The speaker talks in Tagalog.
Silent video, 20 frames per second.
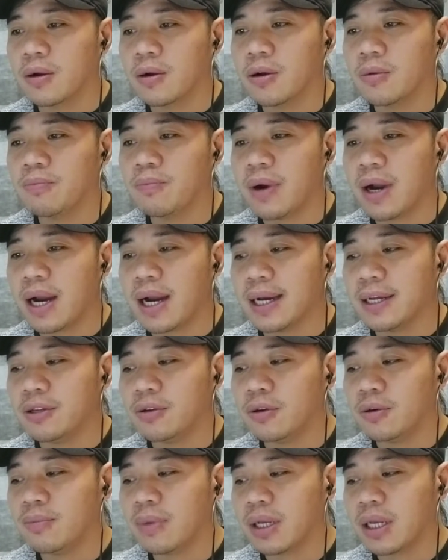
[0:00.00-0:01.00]
kung
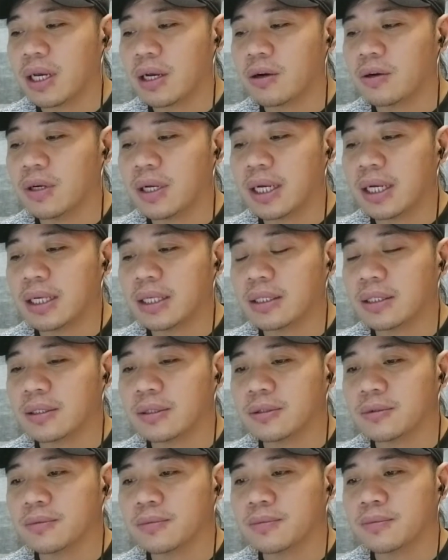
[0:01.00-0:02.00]
paano magkaroon ng
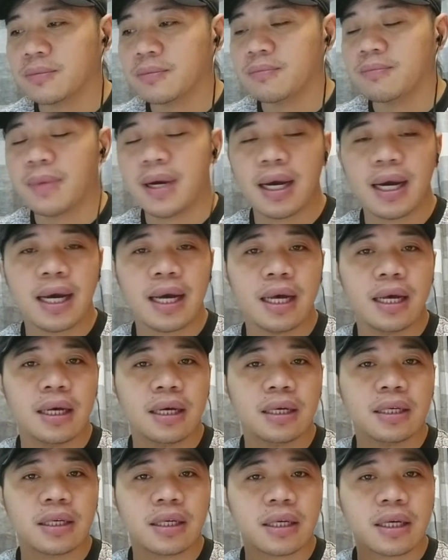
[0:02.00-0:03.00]
mga
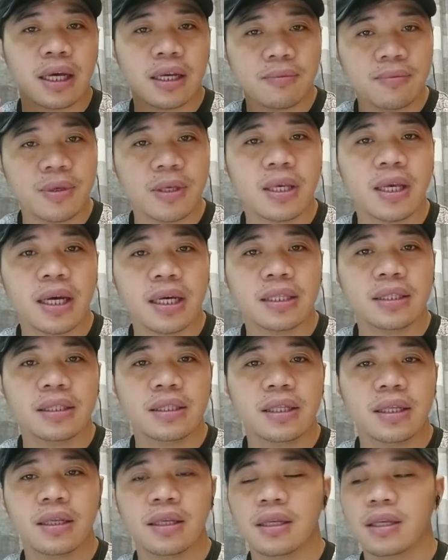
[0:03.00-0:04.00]

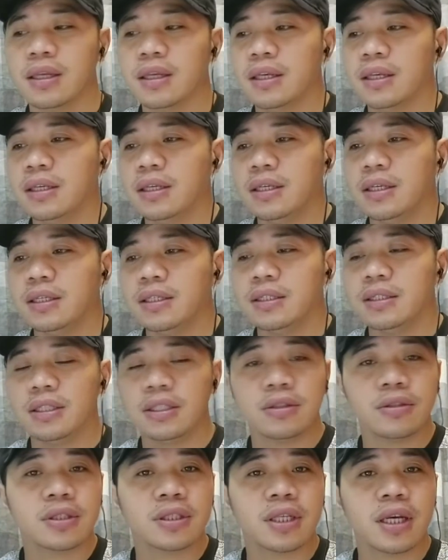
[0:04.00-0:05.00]
kaibigan
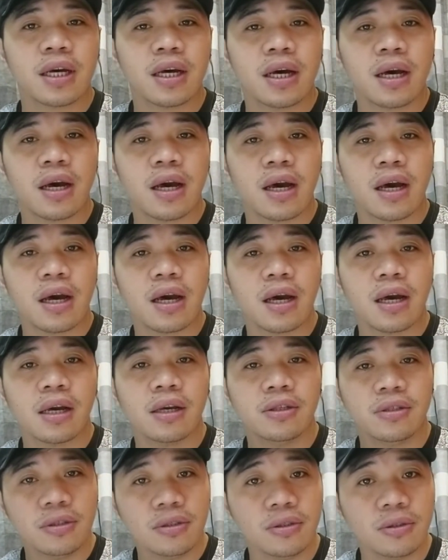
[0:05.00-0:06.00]
dito sa
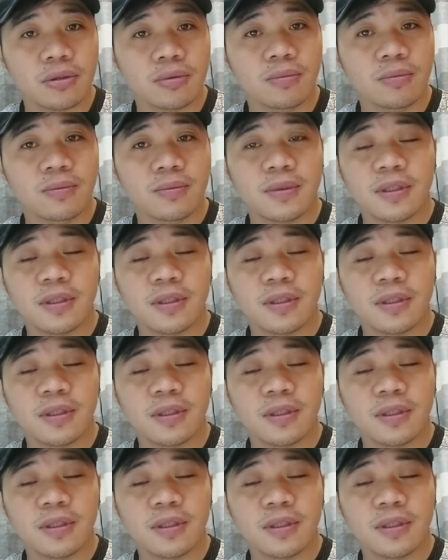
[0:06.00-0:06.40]
YouTube.